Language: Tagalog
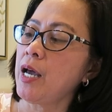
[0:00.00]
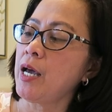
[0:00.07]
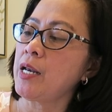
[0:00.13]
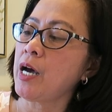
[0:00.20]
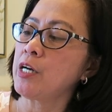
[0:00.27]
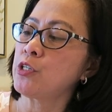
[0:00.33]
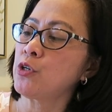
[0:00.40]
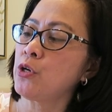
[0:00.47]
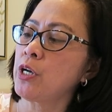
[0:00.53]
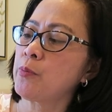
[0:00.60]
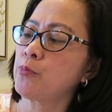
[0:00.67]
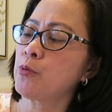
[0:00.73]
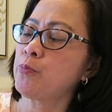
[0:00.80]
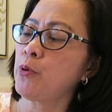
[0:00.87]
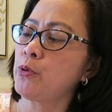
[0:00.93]
and
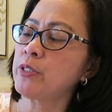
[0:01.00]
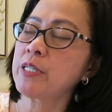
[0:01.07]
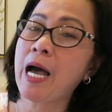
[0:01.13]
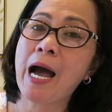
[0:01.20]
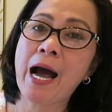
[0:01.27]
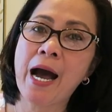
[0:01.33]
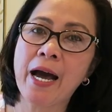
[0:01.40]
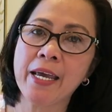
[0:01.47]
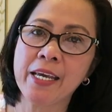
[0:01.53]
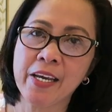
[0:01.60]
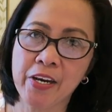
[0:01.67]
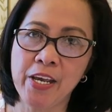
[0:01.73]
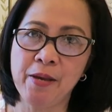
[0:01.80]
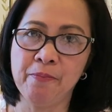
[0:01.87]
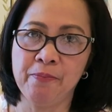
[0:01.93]
hydraulic propolis eye
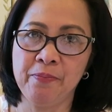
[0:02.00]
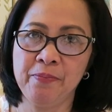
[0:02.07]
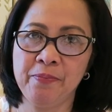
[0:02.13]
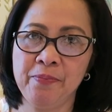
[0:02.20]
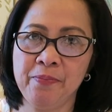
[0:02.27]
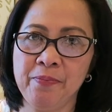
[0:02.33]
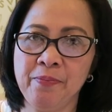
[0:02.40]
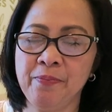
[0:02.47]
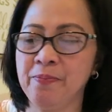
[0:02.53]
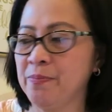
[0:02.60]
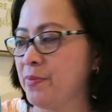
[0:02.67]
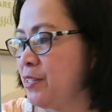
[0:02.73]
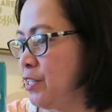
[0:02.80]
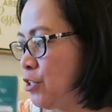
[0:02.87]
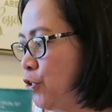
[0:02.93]
cream.
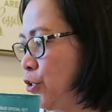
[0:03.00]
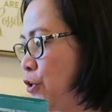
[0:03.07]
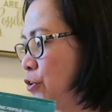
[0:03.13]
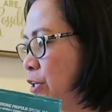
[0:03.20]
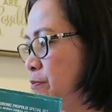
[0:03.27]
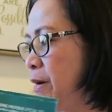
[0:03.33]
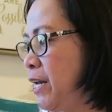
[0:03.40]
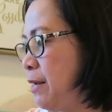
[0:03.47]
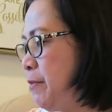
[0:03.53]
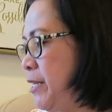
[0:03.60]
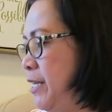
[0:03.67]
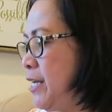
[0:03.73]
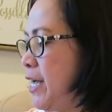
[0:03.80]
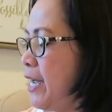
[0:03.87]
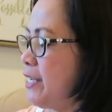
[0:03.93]
So, ito ang mga
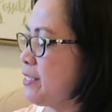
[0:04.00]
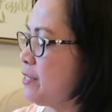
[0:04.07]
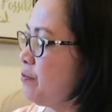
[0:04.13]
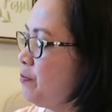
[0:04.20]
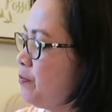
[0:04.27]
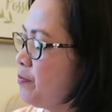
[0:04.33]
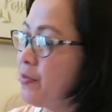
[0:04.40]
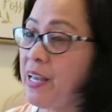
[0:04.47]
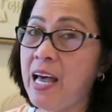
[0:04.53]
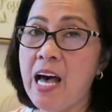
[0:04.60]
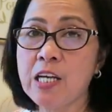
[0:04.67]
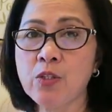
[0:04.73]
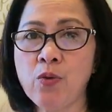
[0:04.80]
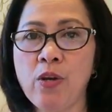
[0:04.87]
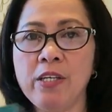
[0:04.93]
laman niya, guys.
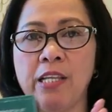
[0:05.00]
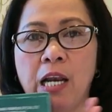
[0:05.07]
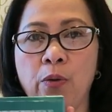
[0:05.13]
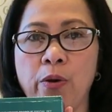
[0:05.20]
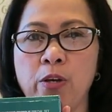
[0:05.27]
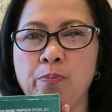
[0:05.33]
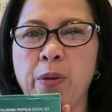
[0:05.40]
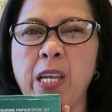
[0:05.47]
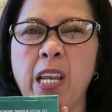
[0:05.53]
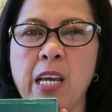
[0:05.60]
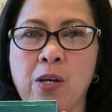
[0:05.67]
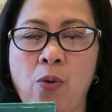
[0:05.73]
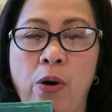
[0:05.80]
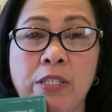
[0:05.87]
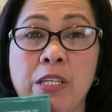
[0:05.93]
Actually, dalawa yung
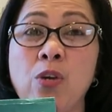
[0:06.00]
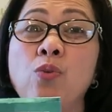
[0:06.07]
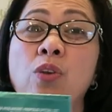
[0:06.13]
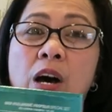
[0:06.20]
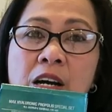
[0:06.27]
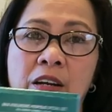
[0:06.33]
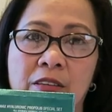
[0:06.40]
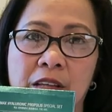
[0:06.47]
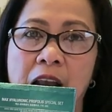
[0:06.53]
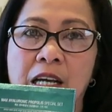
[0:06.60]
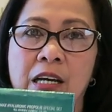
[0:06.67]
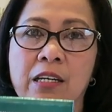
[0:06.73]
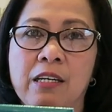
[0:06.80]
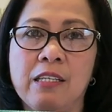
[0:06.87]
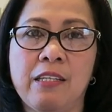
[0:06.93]
binili ko kasi yun lang
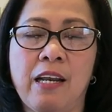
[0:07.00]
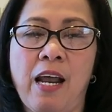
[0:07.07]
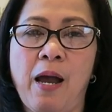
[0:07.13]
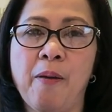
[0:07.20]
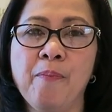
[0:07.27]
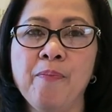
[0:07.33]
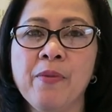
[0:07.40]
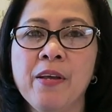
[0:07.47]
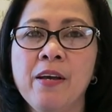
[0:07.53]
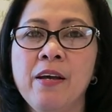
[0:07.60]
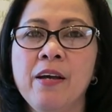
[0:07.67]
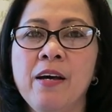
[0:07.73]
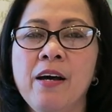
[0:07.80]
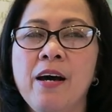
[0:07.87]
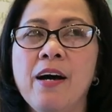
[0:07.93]
talagang natira.
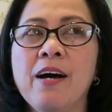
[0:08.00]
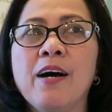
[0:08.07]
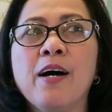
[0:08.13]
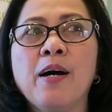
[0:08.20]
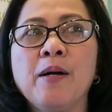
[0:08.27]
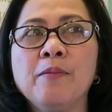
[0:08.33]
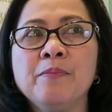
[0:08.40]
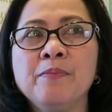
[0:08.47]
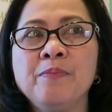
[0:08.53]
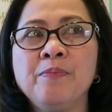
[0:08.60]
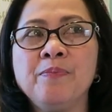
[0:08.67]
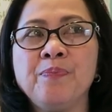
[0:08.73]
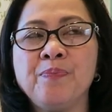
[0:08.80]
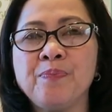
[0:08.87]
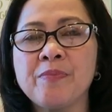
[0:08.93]
Um,